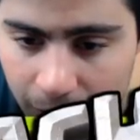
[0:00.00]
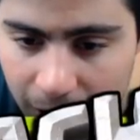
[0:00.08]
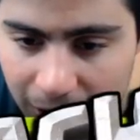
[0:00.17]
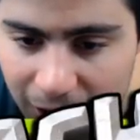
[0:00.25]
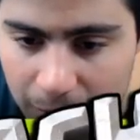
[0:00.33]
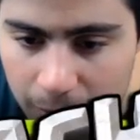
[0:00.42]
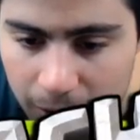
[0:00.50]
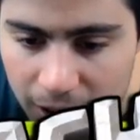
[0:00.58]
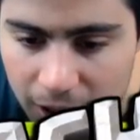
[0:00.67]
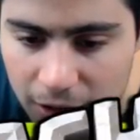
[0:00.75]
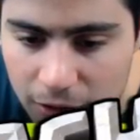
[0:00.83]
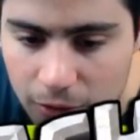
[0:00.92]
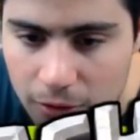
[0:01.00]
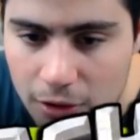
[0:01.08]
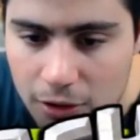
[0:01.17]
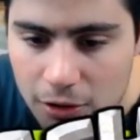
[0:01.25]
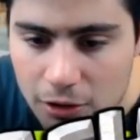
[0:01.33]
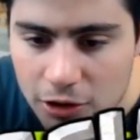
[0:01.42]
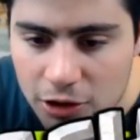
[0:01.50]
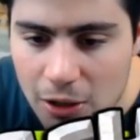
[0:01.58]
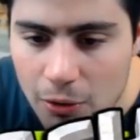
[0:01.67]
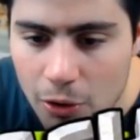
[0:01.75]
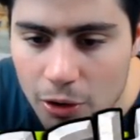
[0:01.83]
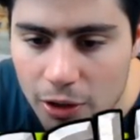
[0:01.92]
Chi l'avrebbe mai detto?
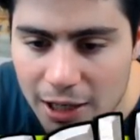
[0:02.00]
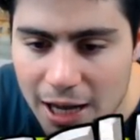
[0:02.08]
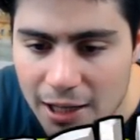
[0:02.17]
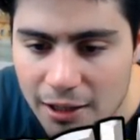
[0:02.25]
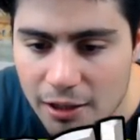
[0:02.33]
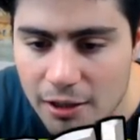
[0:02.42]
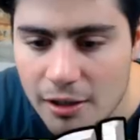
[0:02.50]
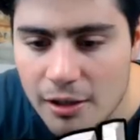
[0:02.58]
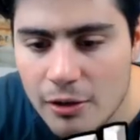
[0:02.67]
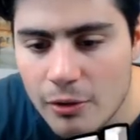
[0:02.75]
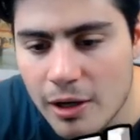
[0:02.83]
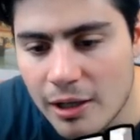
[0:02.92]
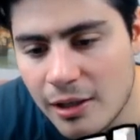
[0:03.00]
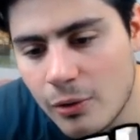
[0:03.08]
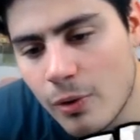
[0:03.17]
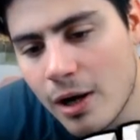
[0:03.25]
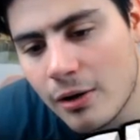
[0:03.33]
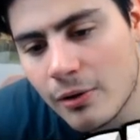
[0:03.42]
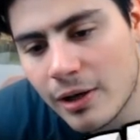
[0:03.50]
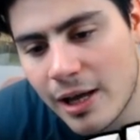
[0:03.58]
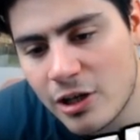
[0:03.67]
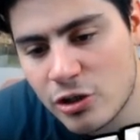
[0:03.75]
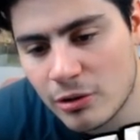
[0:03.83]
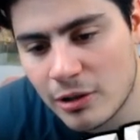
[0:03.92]
Ciao, ho grider. Ok, te qua, ok,
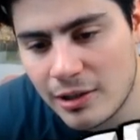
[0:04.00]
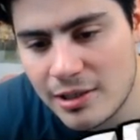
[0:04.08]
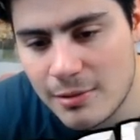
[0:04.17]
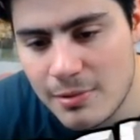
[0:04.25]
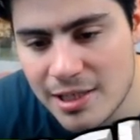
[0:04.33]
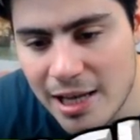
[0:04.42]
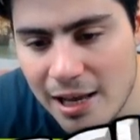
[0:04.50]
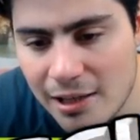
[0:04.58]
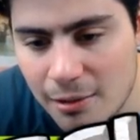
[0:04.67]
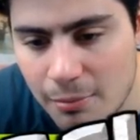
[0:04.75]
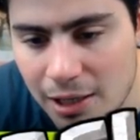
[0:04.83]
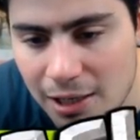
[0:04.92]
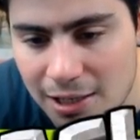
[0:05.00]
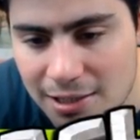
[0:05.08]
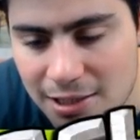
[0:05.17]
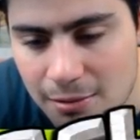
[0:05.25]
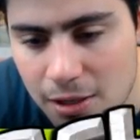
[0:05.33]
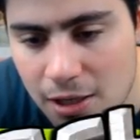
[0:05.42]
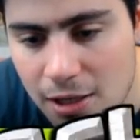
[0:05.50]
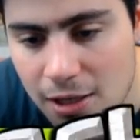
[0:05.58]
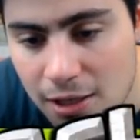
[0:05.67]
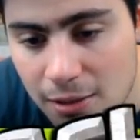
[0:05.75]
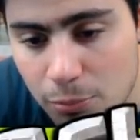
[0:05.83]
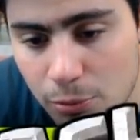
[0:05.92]
ci sono tantissimi scheletri, bellissimi.
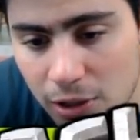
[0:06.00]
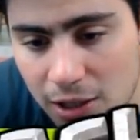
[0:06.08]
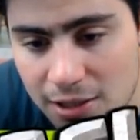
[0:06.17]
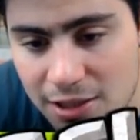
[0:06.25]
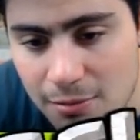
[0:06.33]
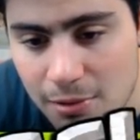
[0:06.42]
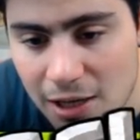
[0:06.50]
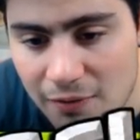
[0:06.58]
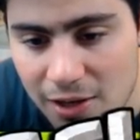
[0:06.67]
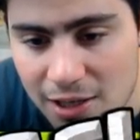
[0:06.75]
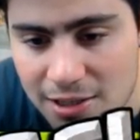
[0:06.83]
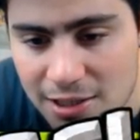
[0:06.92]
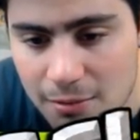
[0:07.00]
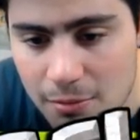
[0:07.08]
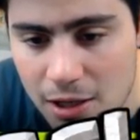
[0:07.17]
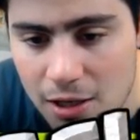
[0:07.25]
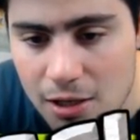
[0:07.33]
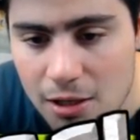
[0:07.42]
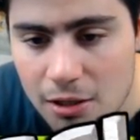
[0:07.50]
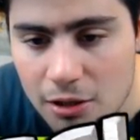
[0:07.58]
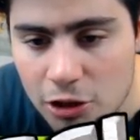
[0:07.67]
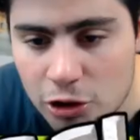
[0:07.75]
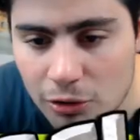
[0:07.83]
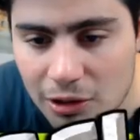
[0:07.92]
Purissimi, levissimi.
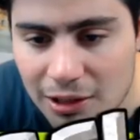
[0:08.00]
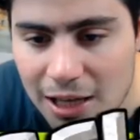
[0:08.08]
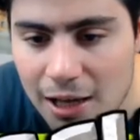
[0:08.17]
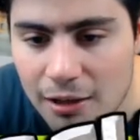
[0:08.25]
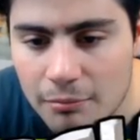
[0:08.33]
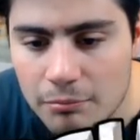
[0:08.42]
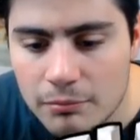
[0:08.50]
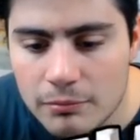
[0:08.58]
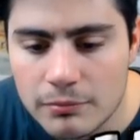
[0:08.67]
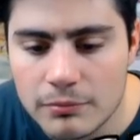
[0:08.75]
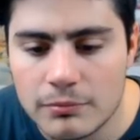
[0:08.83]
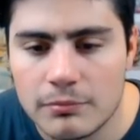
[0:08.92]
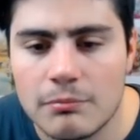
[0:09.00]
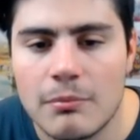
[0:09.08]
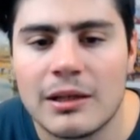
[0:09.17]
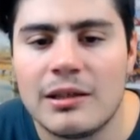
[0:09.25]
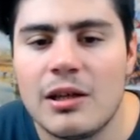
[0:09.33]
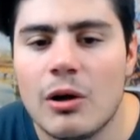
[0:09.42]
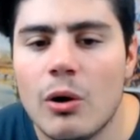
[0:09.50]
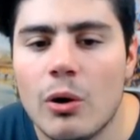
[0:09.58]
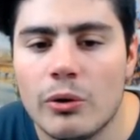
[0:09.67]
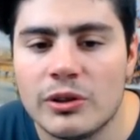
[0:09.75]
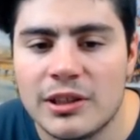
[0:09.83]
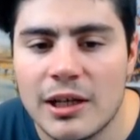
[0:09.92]
Shotta. Ma di
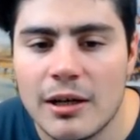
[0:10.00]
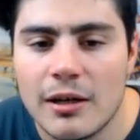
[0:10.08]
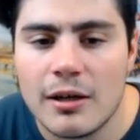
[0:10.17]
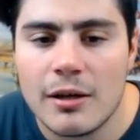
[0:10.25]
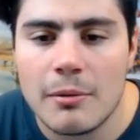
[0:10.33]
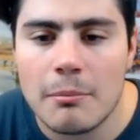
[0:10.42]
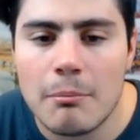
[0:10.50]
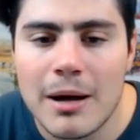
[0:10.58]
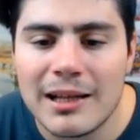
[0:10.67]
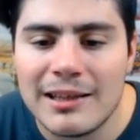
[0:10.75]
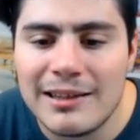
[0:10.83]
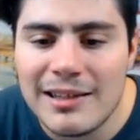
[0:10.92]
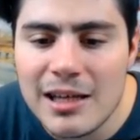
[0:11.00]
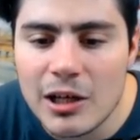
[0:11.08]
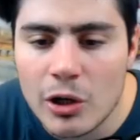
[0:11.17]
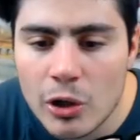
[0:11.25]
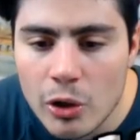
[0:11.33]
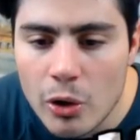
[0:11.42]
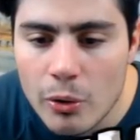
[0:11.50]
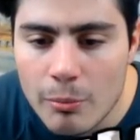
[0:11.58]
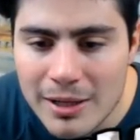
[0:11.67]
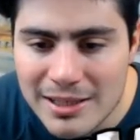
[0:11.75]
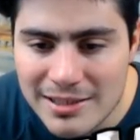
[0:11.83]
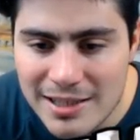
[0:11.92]
cosa? Ma di co...
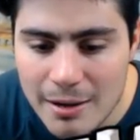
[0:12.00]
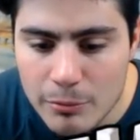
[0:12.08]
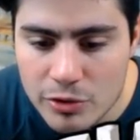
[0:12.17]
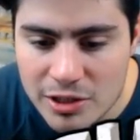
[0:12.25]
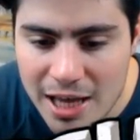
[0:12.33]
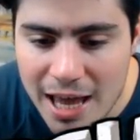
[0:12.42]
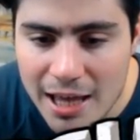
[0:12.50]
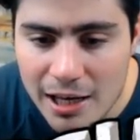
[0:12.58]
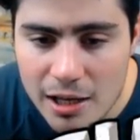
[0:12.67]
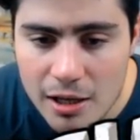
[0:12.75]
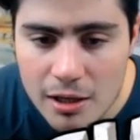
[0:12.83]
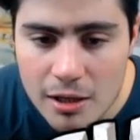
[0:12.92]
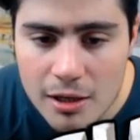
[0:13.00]
Ma siamo seri?